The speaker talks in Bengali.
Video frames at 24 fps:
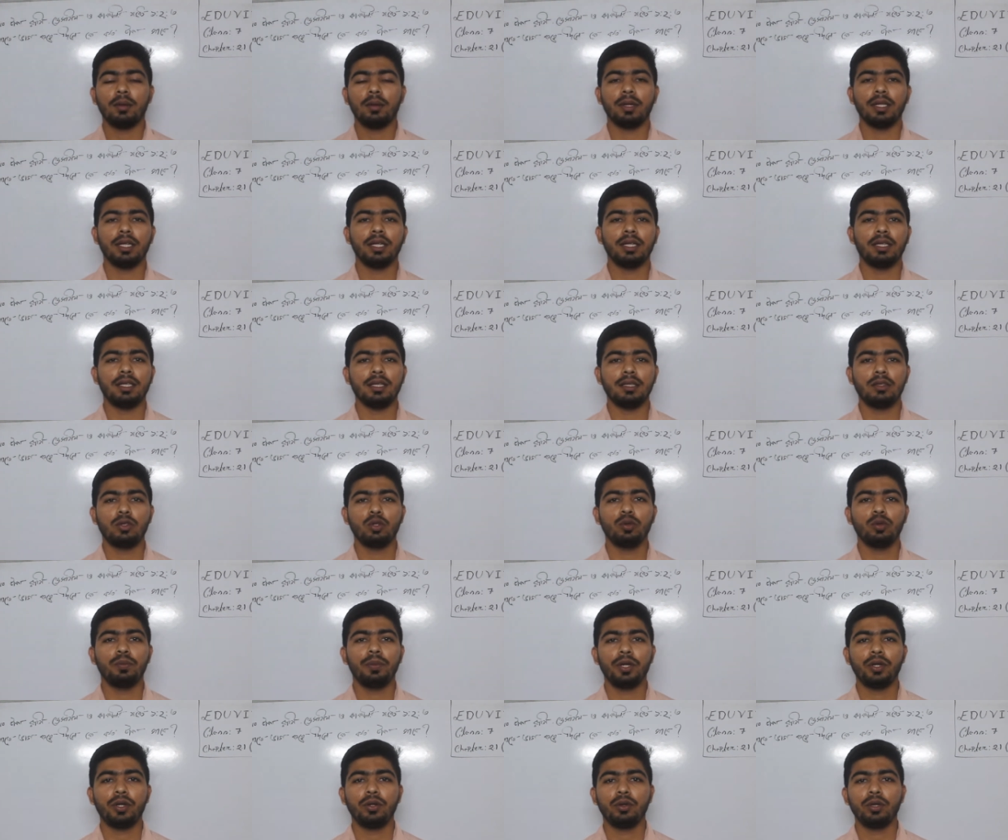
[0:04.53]
আমাদের
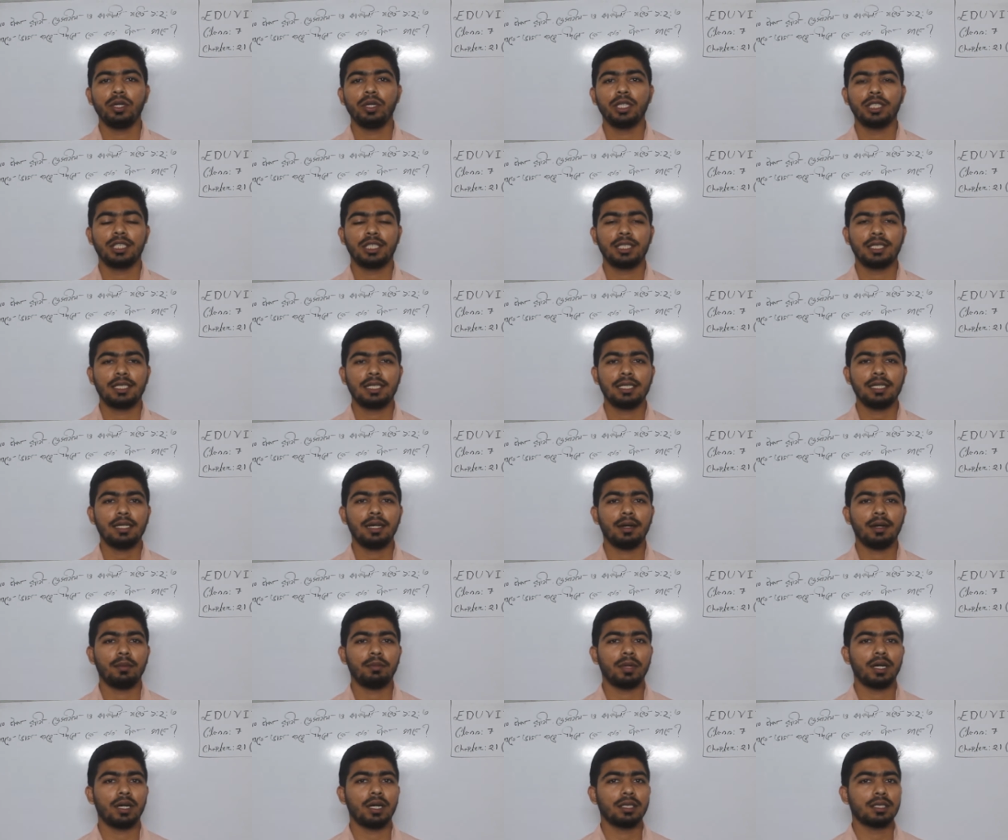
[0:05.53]
দ্বিতীয় ভিডিও নিয়ে এসেছি
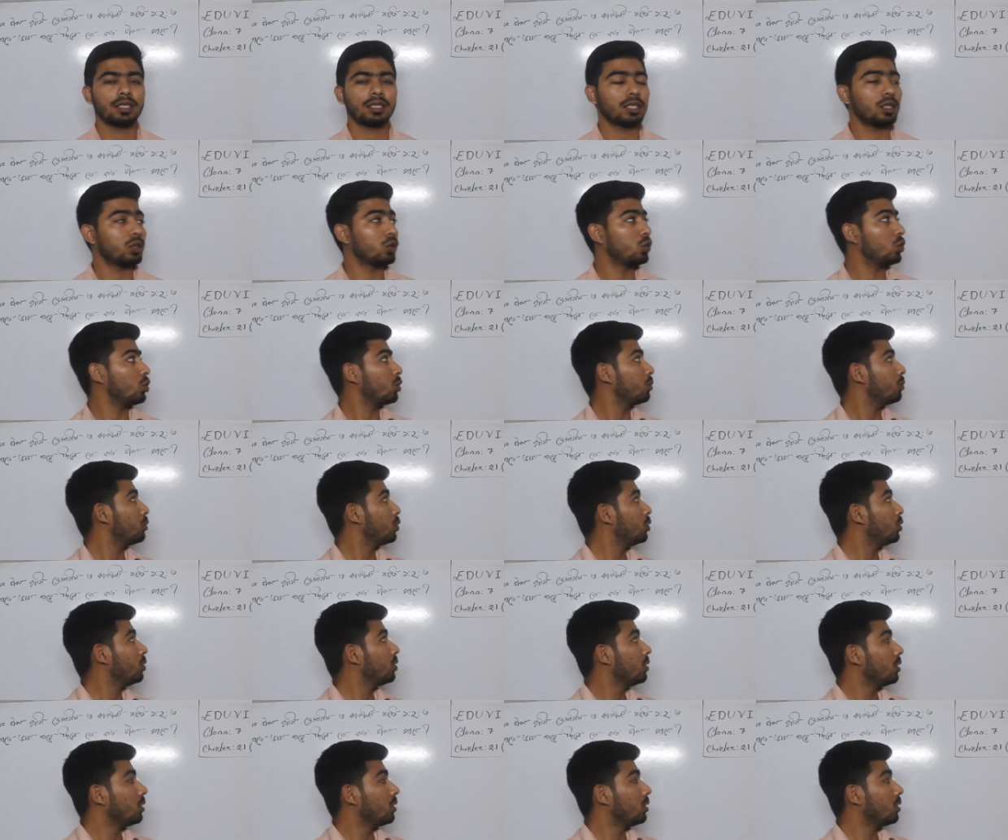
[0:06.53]
আমরা আজকে করব